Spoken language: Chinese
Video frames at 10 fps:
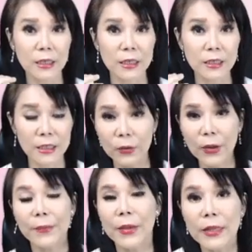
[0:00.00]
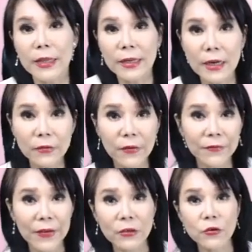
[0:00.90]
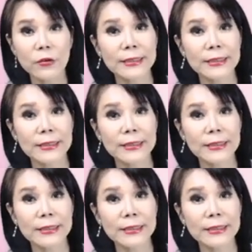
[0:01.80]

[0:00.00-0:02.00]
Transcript: 个阶段，那当然非常重要。